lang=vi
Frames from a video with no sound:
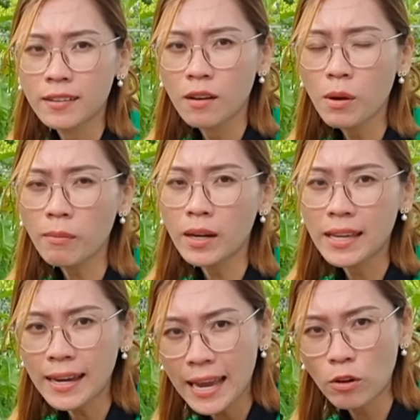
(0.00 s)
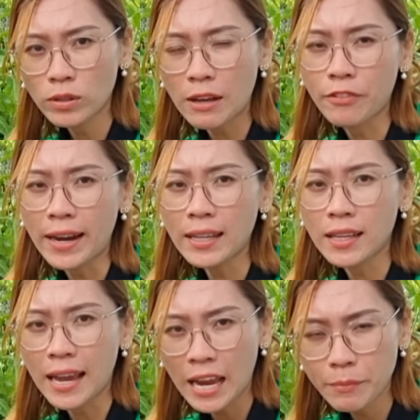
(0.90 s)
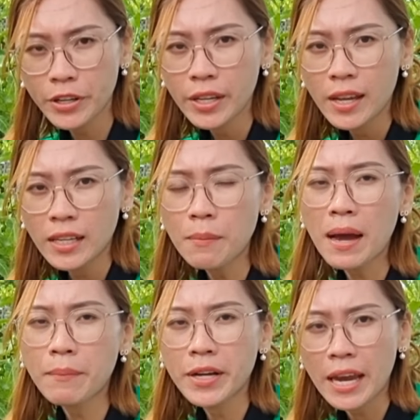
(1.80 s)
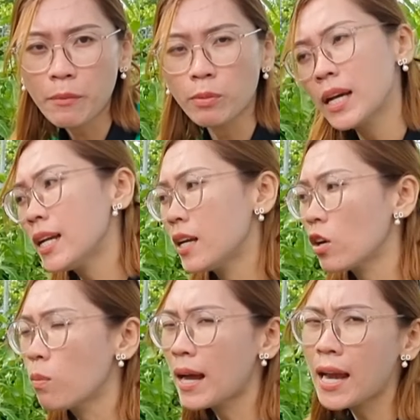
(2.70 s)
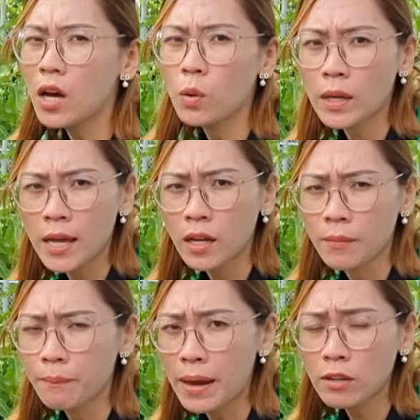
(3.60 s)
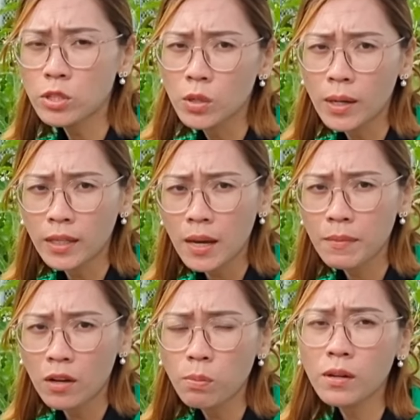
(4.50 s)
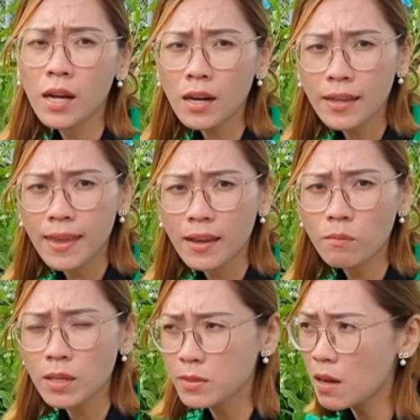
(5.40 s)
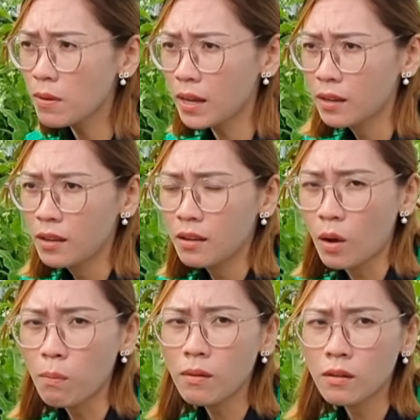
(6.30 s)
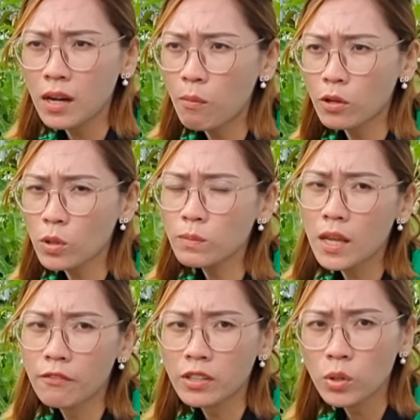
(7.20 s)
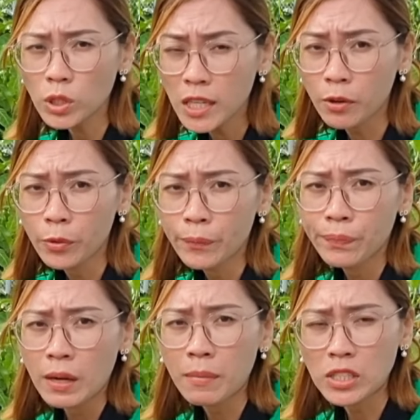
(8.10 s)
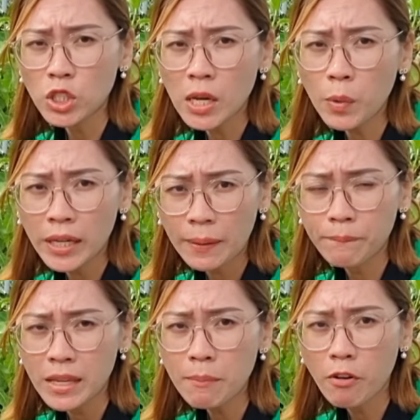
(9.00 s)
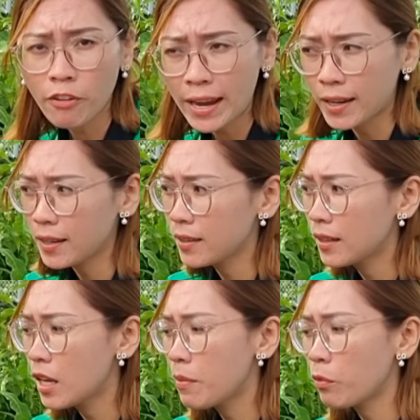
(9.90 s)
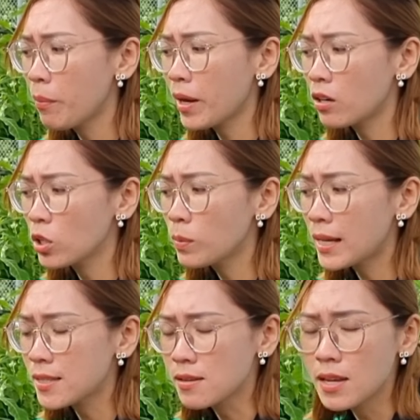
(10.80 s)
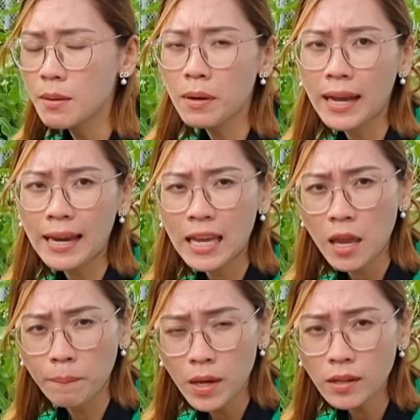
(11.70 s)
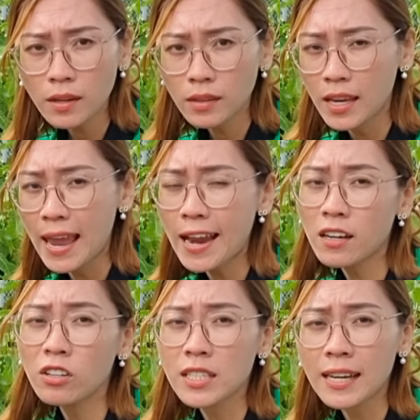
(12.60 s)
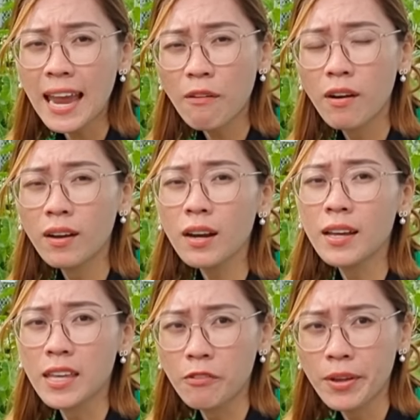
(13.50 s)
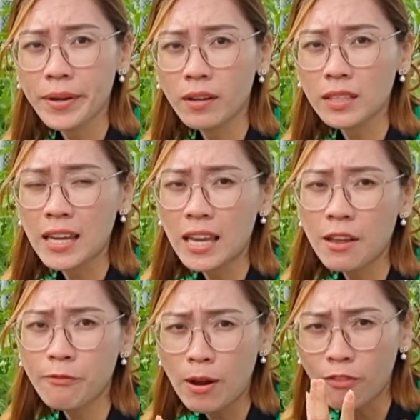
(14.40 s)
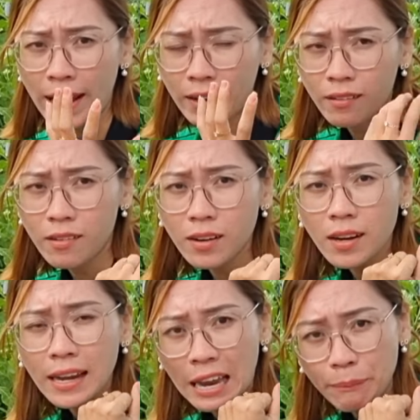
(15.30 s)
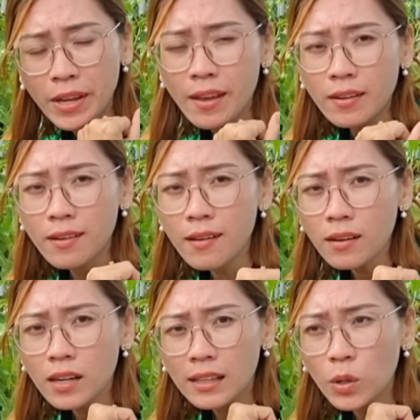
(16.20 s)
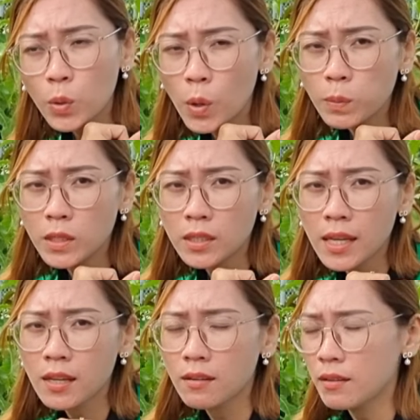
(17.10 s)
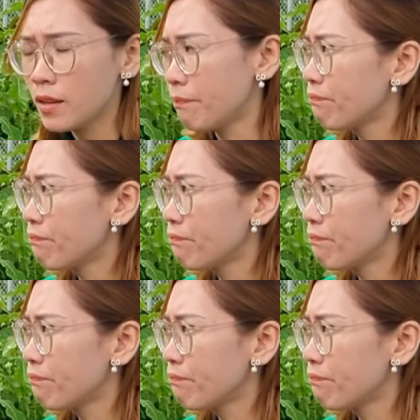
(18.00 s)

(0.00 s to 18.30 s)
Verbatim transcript: cũng không cần giá cao, tầm khoảng là từ 20 đến 30.000 1 kg thì nó cũng khá là ok rồi. Bạn vú sữa hoàng kim này cũng rất là nhẹ công chăm sóc ha, cũng không có tốn tiền phân thuốc nhiều mà cho trái quanh năm, trái màu vàng. Khi mà quý bà con chúng ta xử lý mà ra ngay dịp Tết thì giá nó sẽ cao hơn rất là nhiều nha bà con. Tại vì cái màu vàng của nó rất là đẹp, nó rất là thu hút được cái người